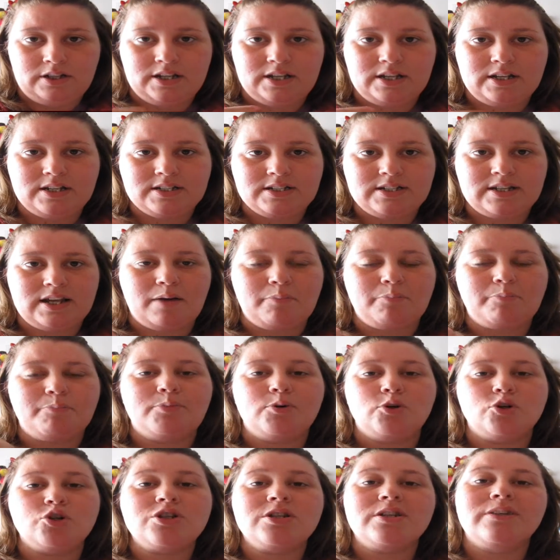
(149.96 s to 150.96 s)
esa
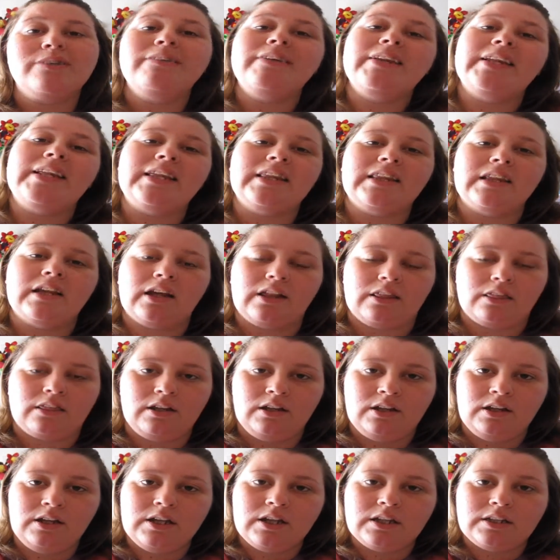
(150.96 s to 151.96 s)
posibilidad
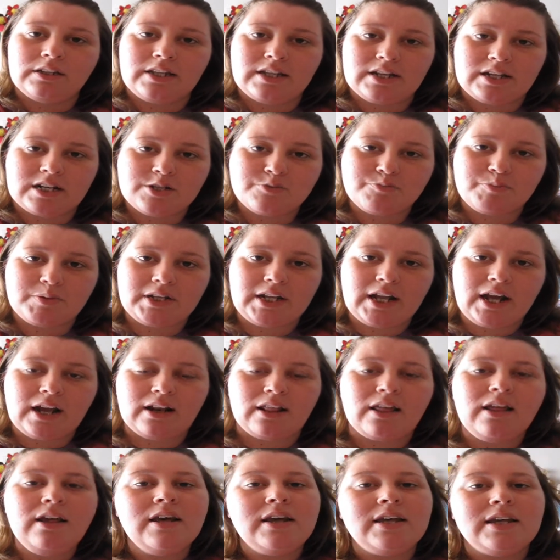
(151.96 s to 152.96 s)
de
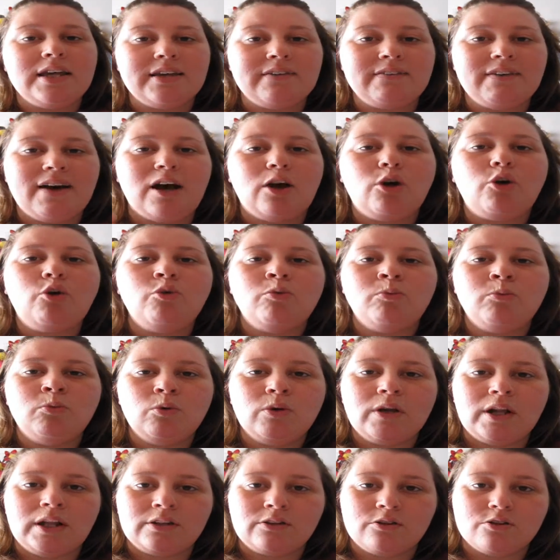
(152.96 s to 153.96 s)
respirar y va
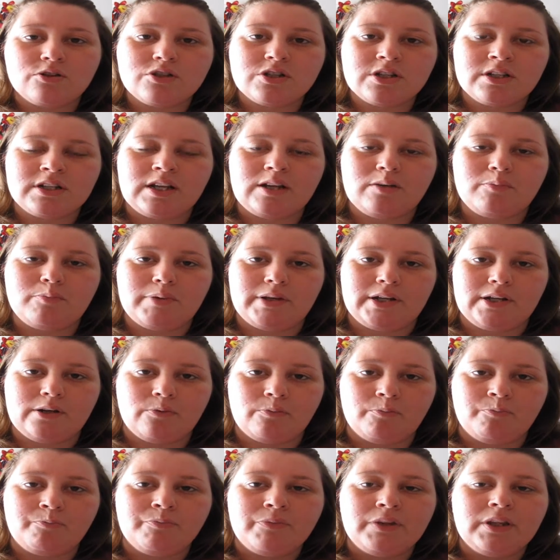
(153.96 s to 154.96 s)
acumulándose en el
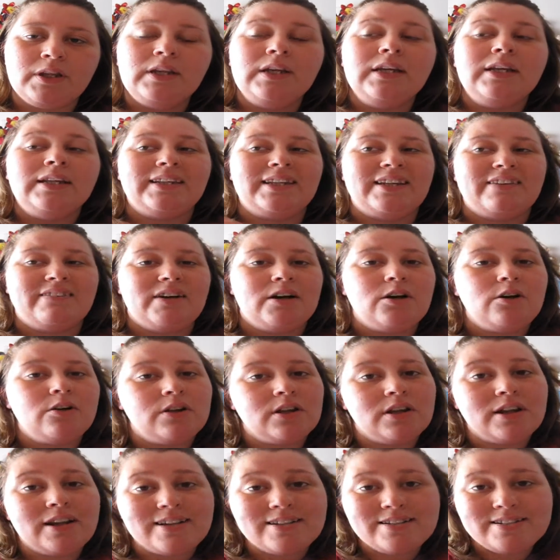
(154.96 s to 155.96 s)
pelo. Debajo
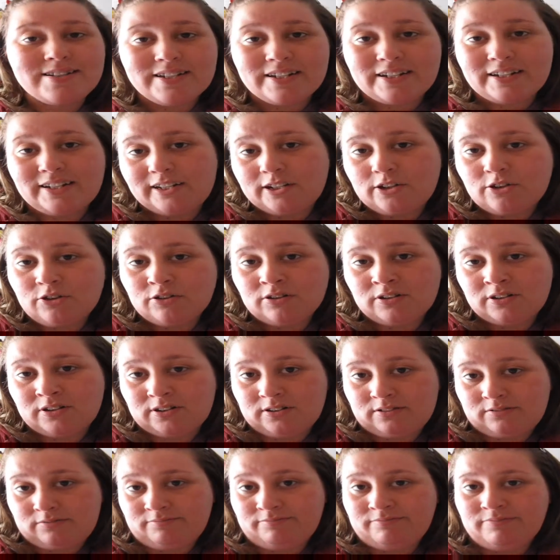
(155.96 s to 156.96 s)
de la
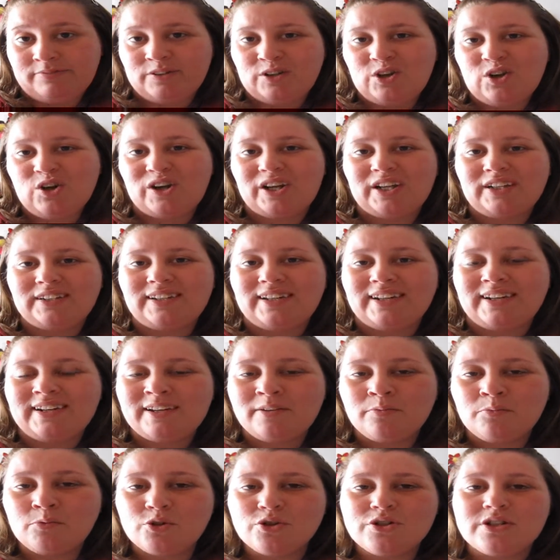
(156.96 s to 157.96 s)
silicona lo que
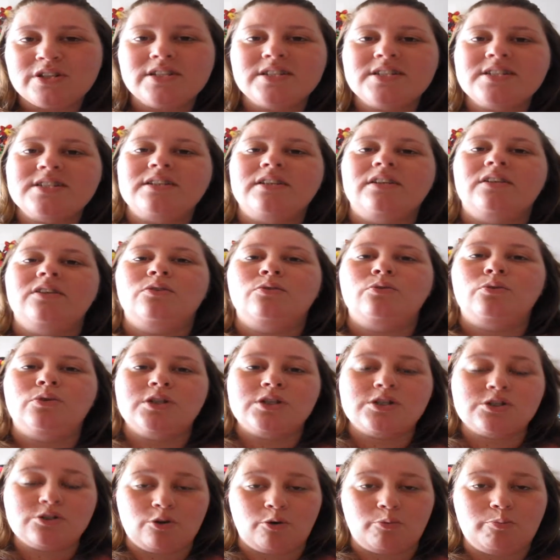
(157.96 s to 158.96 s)
tenemos es
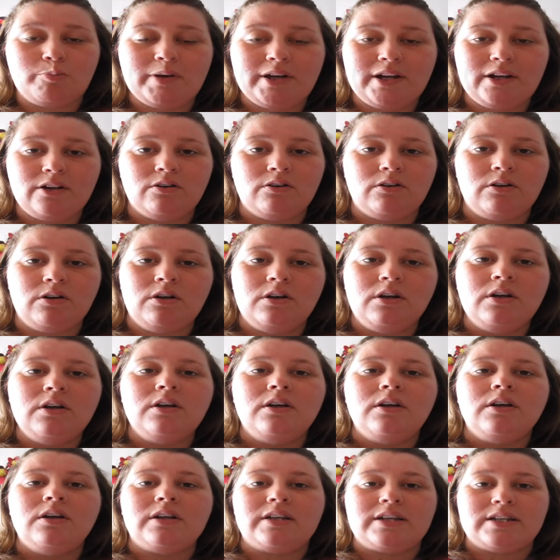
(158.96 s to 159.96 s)
nuestro pelo,
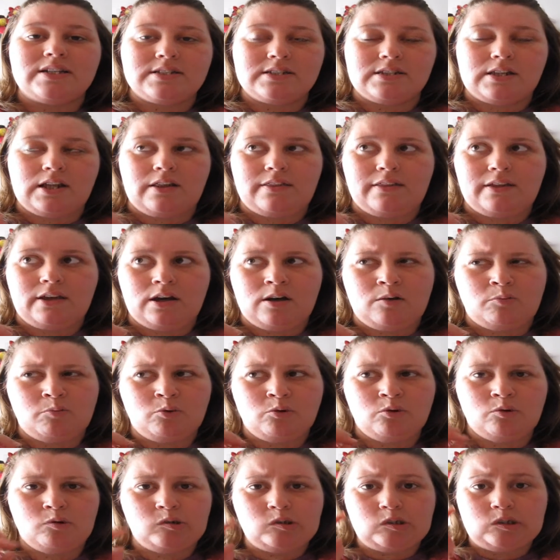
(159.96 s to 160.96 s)
que está,
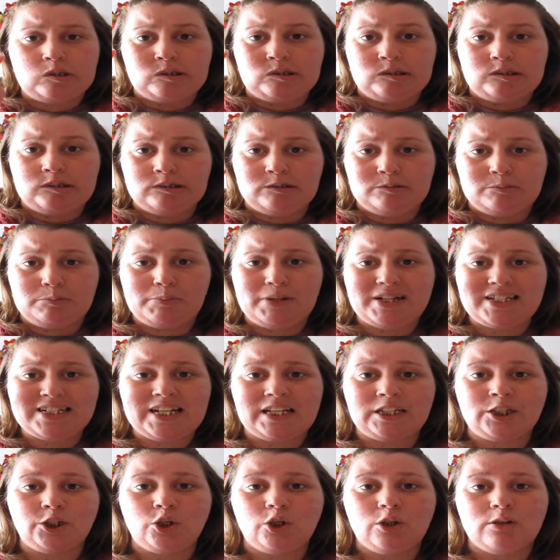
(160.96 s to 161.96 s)
digamos,
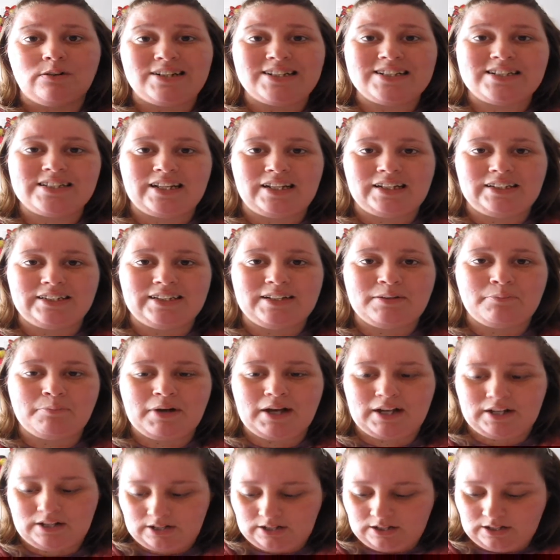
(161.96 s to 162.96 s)
pasándolo bastante
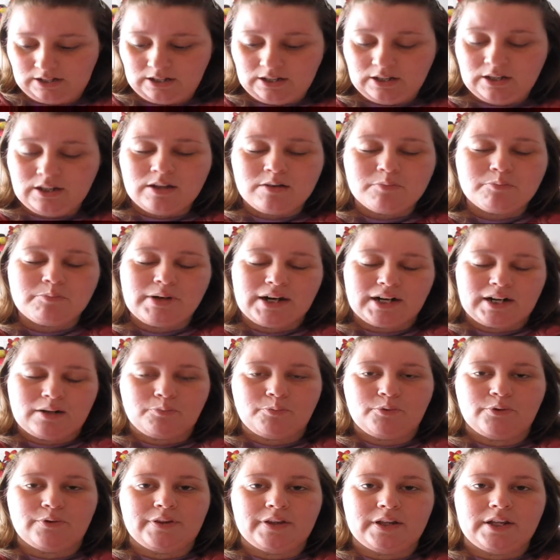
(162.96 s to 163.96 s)
mal
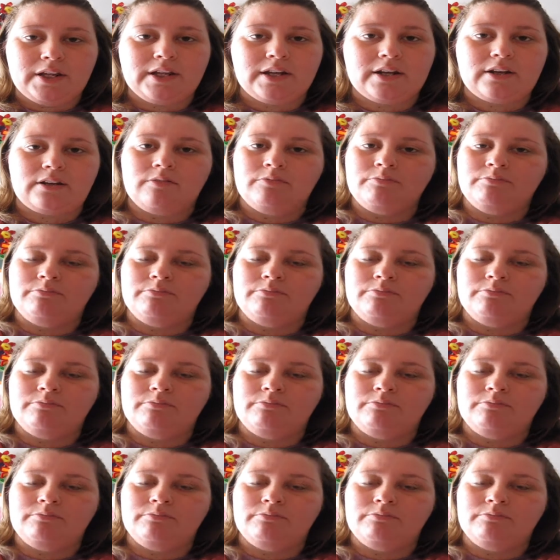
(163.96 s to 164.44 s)
para poder